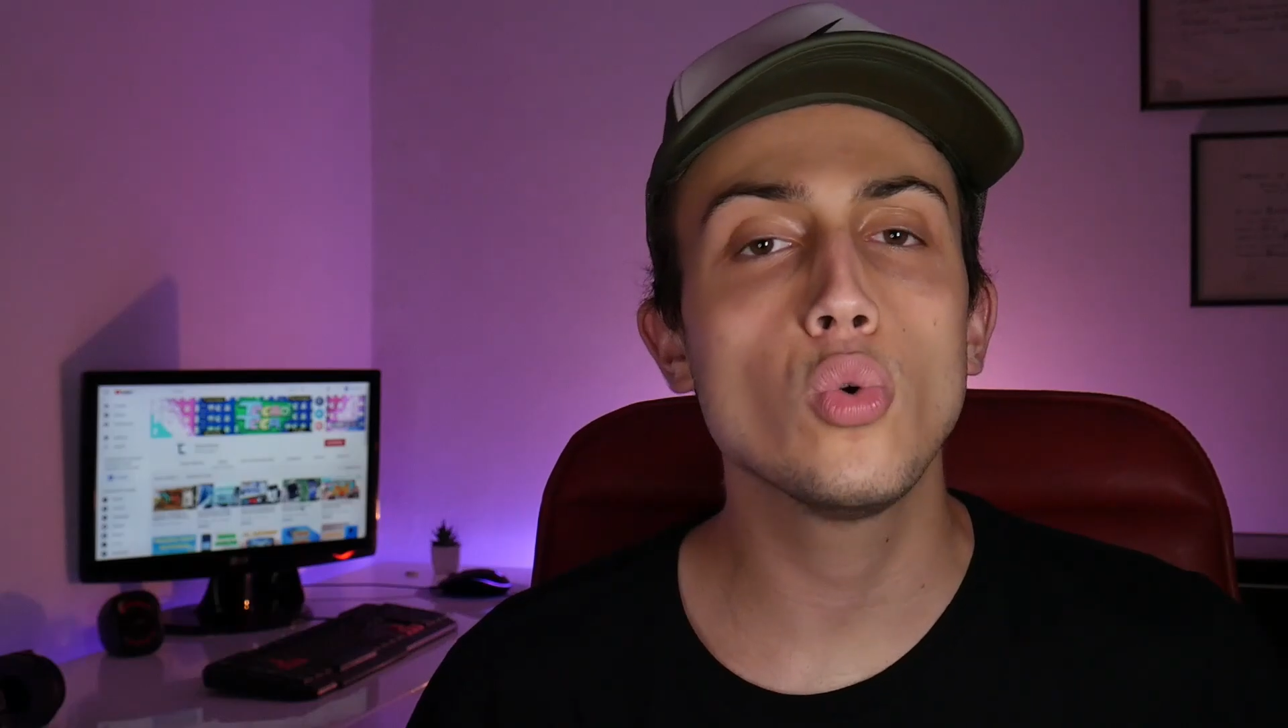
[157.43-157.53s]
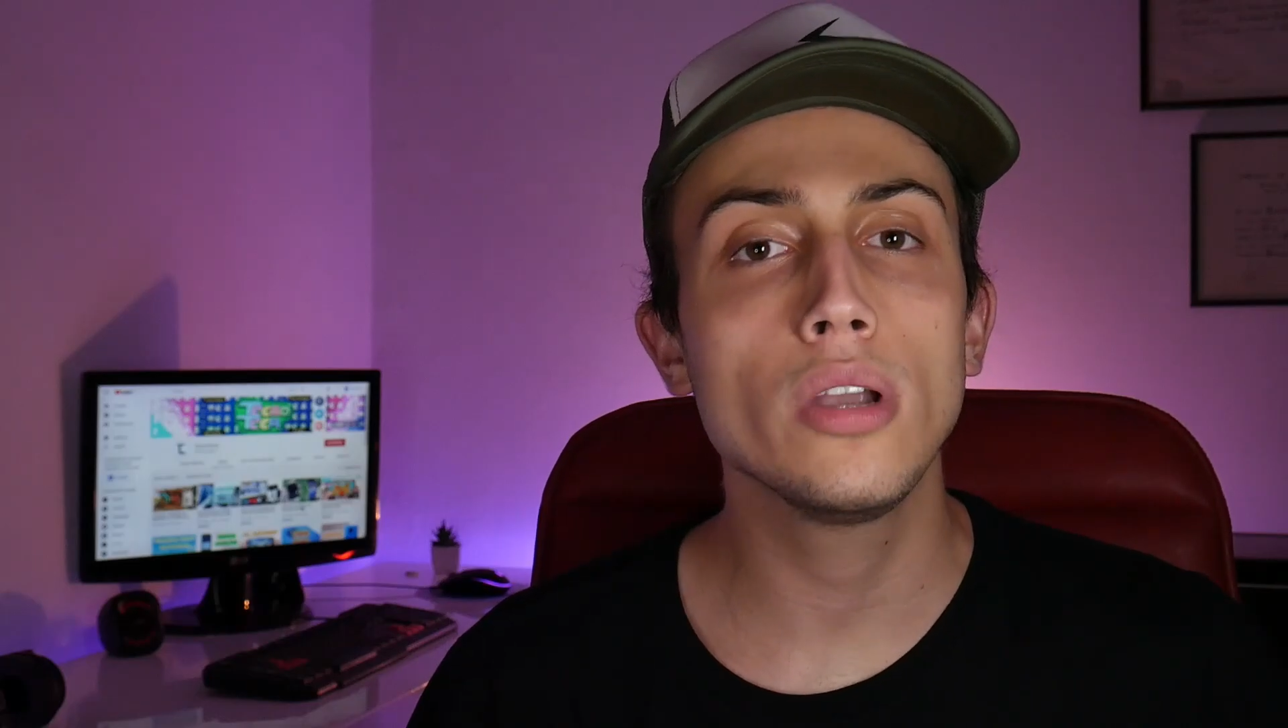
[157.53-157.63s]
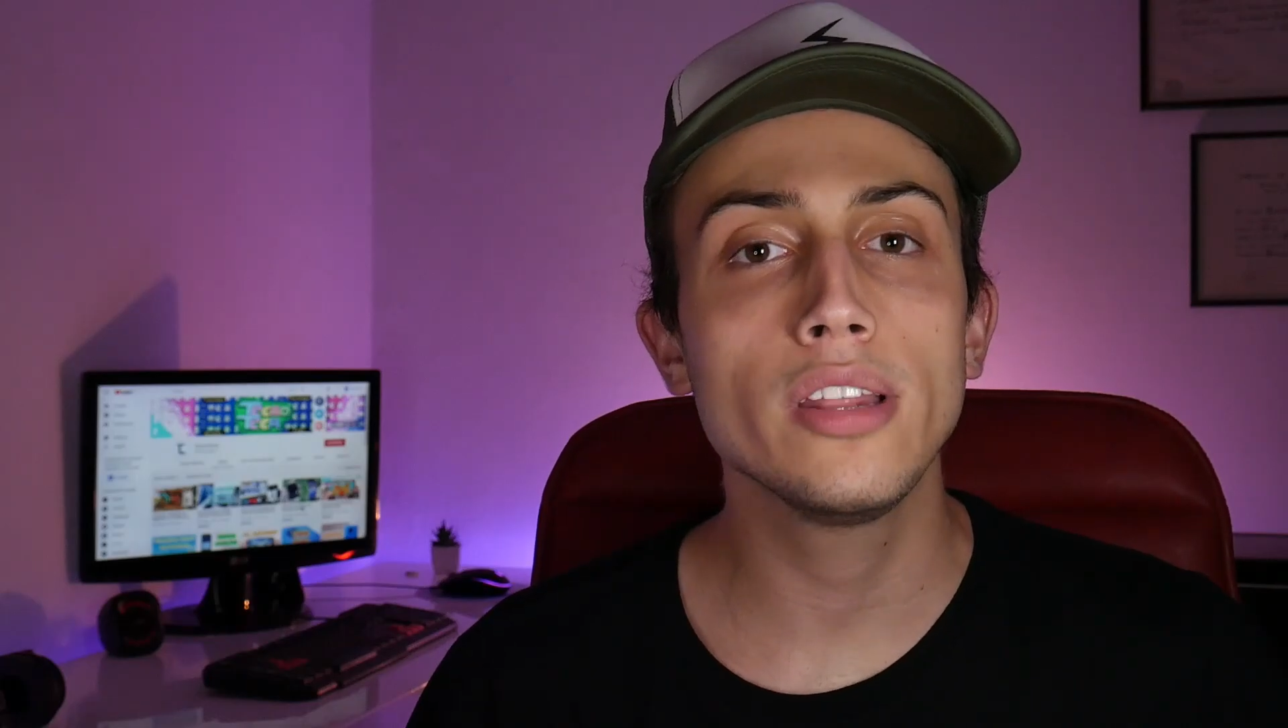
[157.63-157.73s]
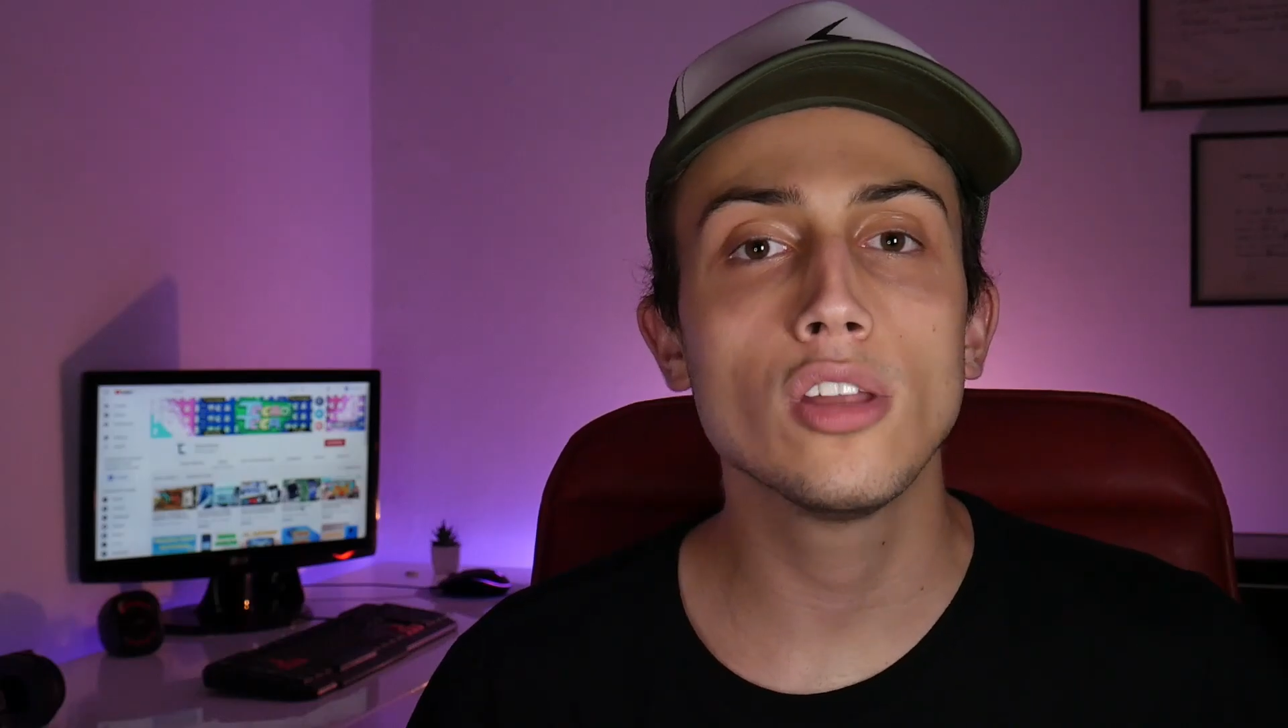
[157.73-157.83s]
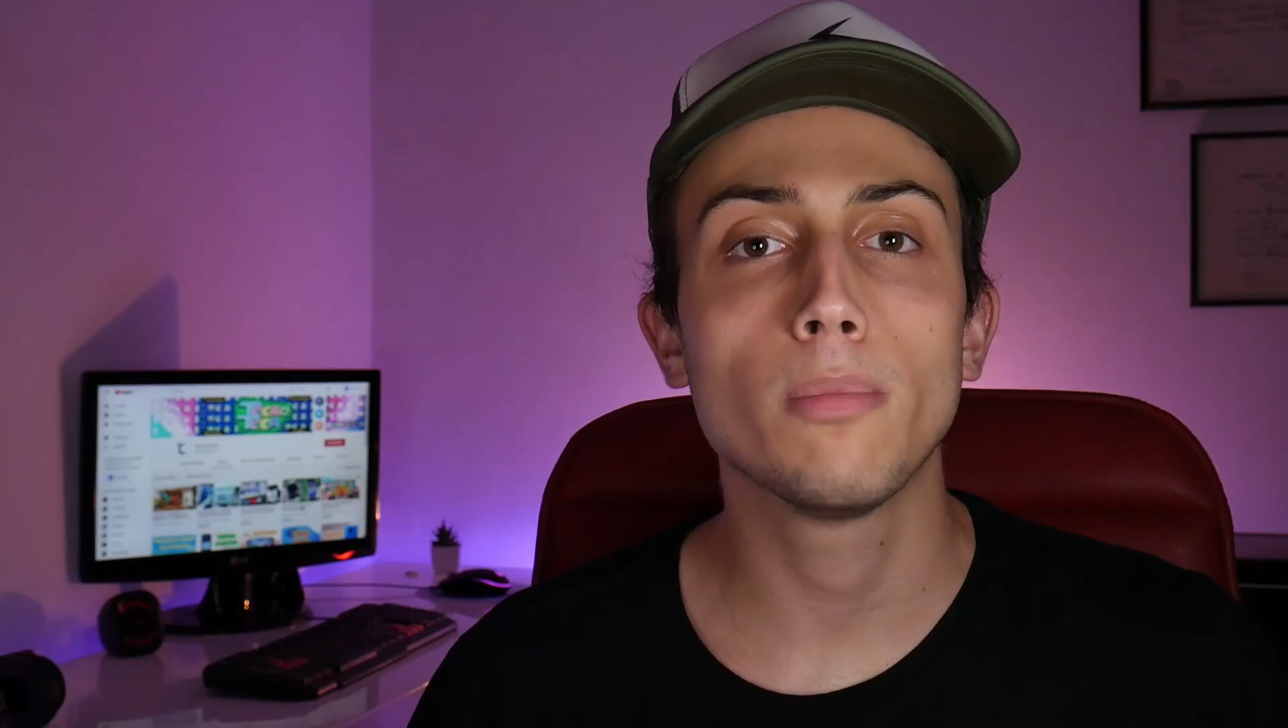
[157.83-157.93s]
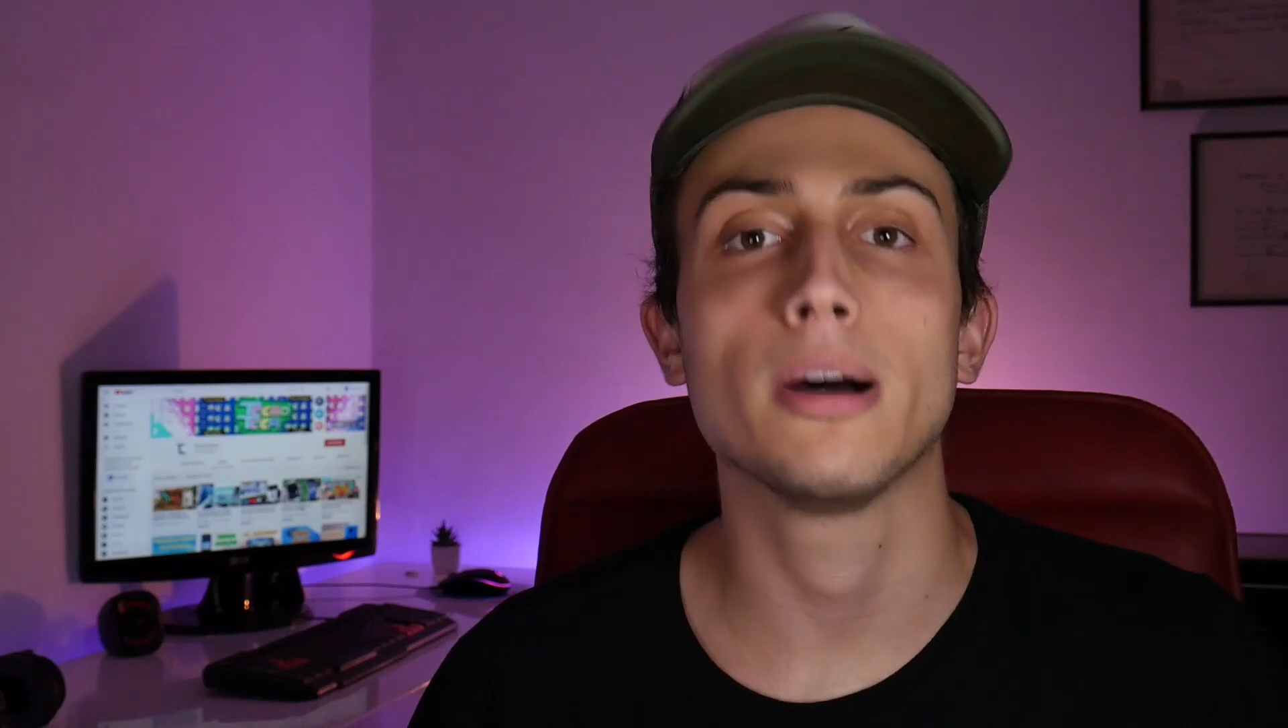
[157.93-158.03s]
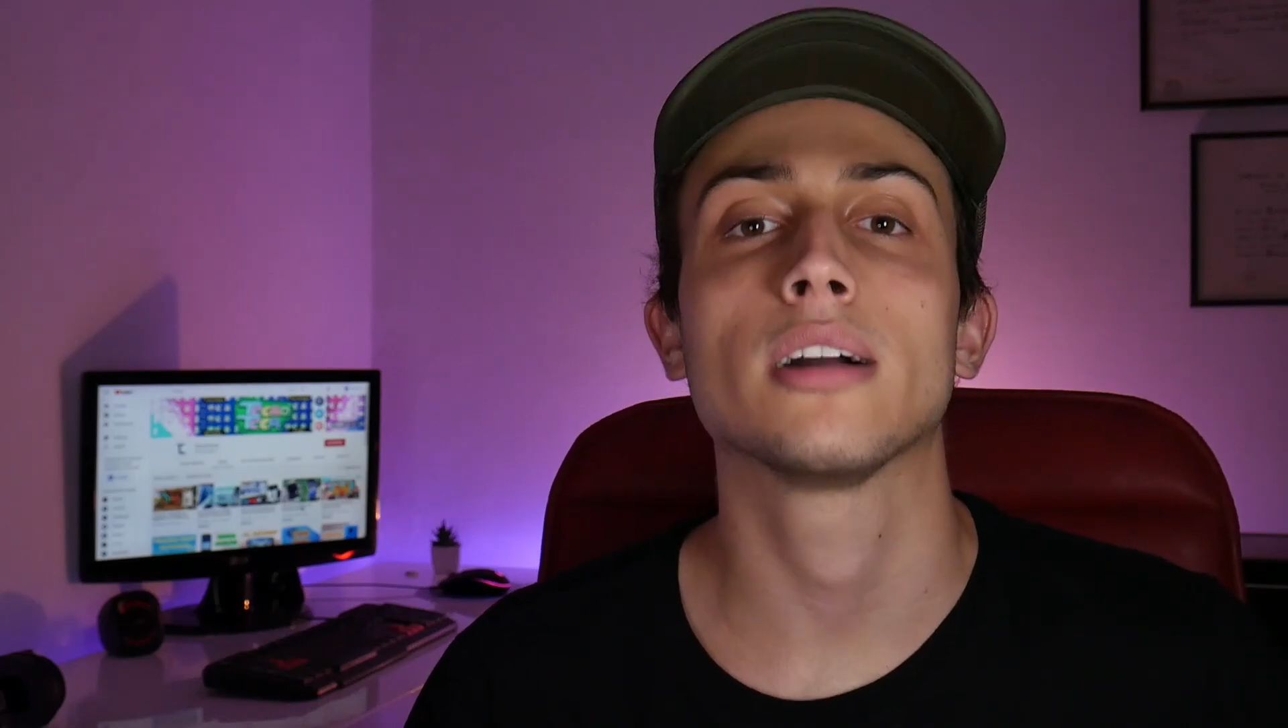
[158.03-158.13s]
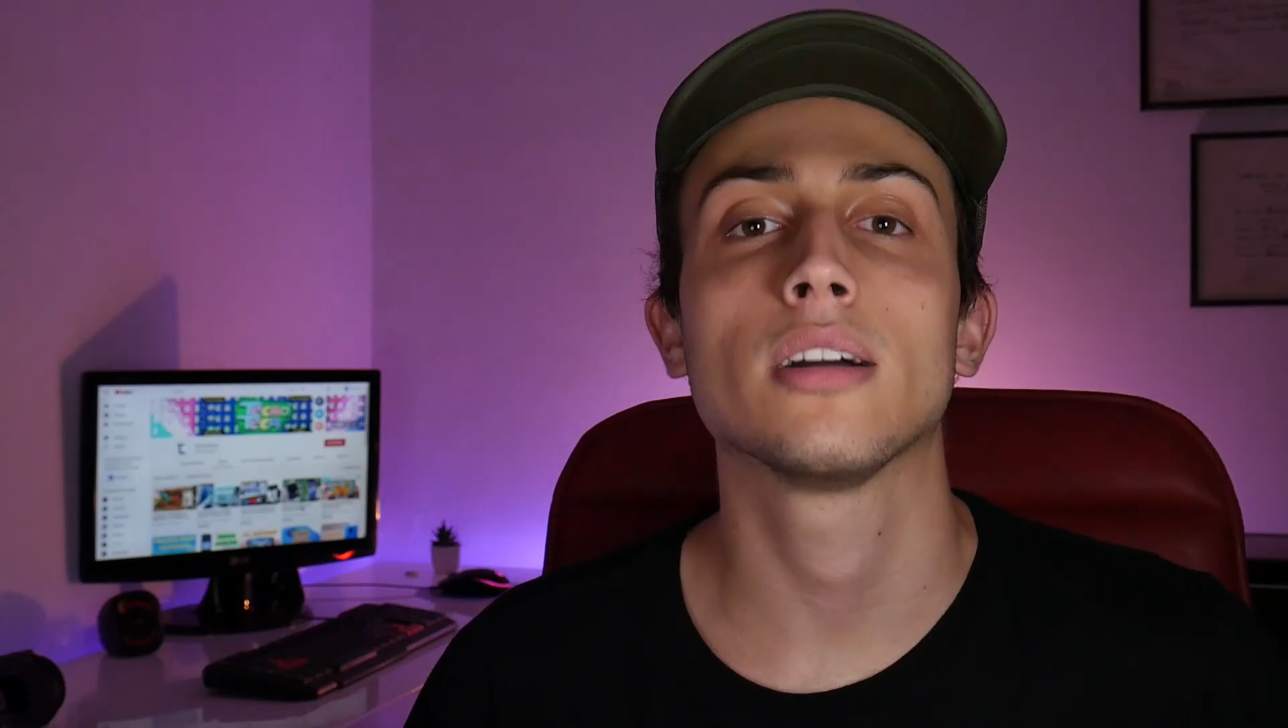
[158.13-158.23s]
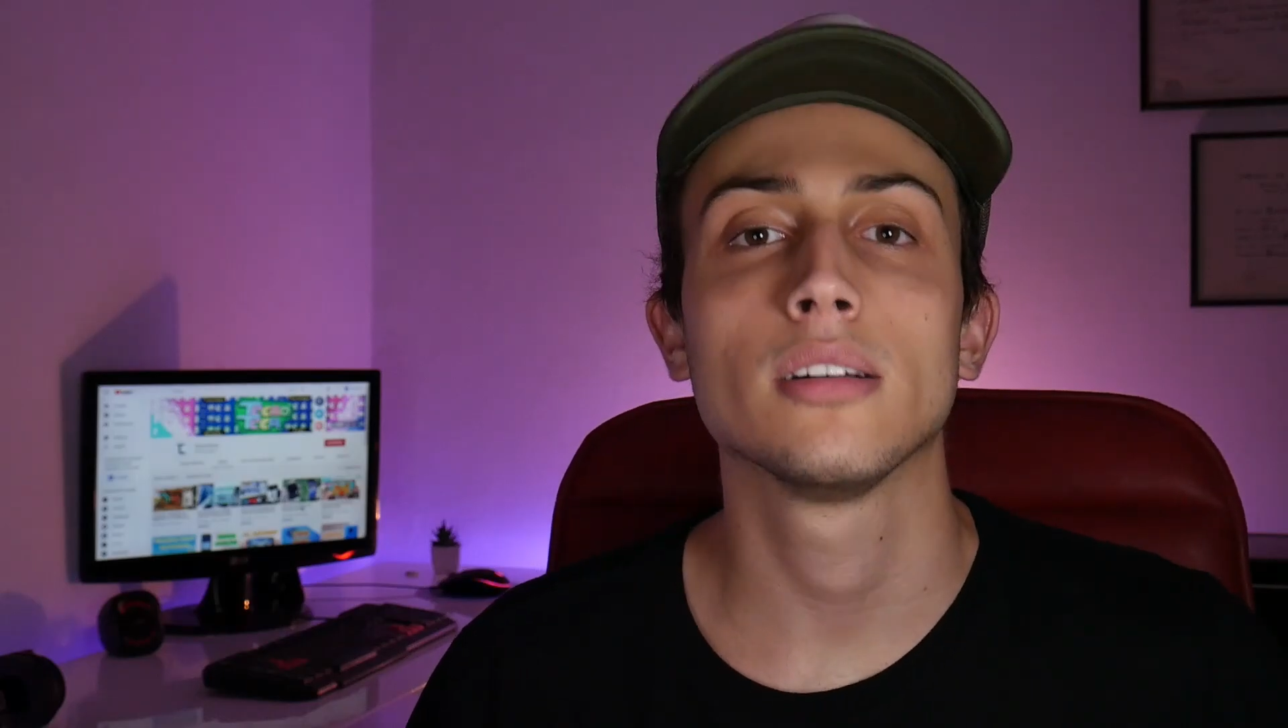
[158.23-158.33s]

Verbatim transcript: un lindo pack.